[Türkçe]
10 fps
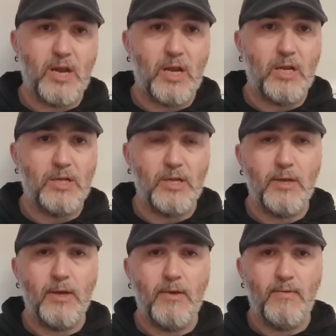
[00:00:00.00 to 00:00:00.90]

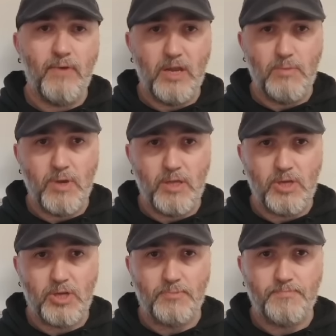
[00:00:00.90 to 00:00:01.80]
kararları
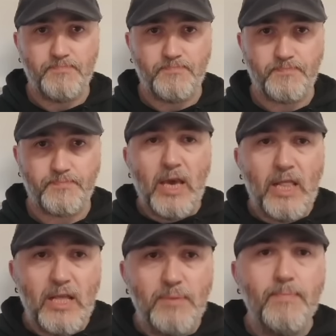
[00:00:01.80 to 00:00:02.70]
verilmelidir.
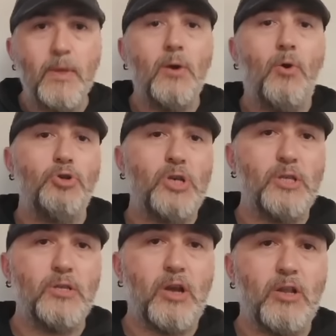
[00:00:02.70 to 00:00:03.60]
Gelelim
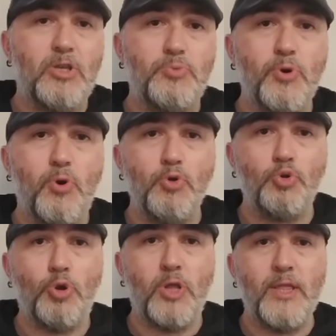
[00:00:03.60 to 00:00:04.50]
hocanın tartışma
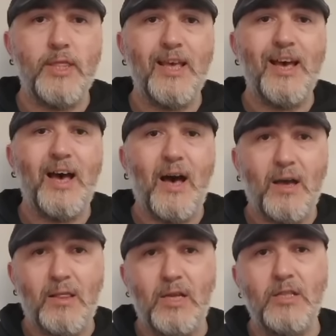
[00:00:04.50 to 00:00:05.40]
konusu olan
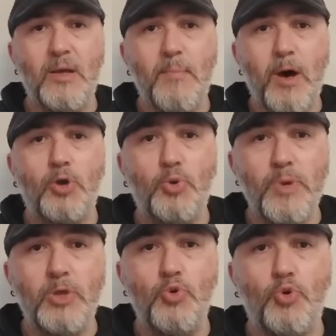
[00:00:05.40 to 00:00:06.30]
haklarında
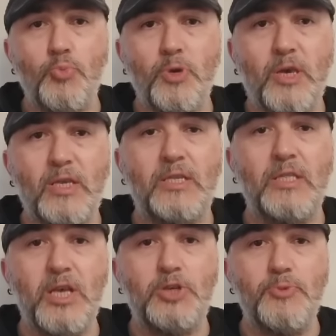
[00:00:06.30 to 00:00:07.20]
mahkumiyet hükmü
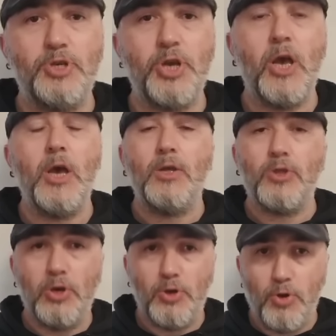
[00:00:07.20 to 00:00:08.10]
kesinleşmiş
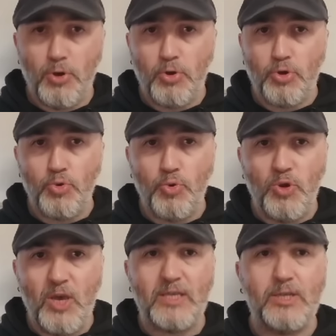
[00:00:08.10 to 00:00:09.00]
terör örgütü
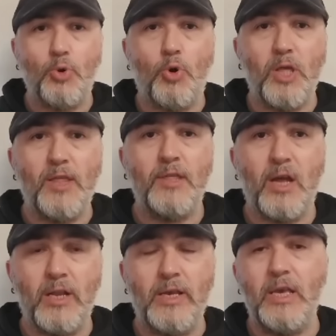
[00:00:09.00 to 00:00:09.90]
üyesi
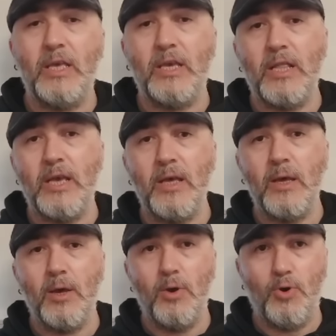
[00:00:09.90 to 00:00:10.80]
olanlarla
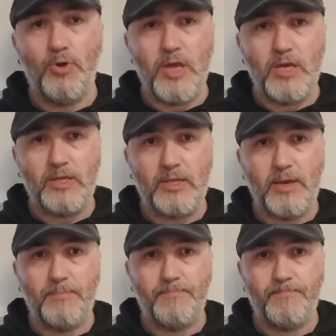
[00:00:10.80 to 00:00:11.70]
ilgili
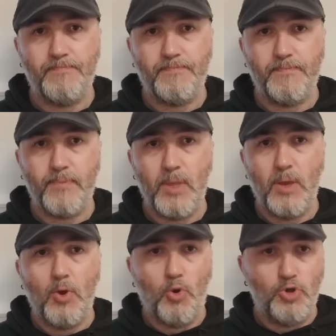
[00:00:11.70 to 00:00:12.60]
önerisine.
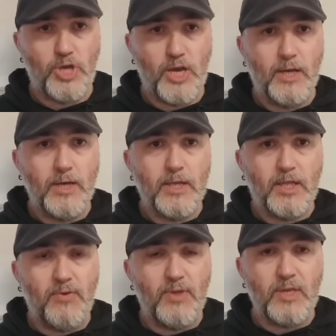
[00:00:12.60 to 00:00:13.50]
Hoca
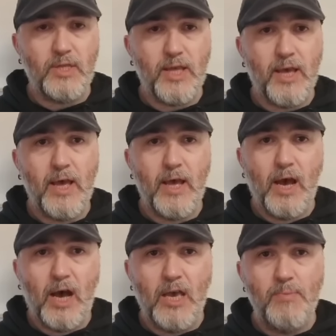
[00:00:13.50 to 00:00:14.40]
tweetinde
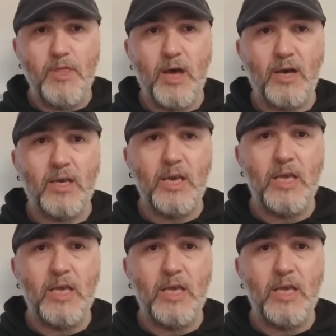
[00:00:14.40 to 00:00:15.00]
Ahim'in hak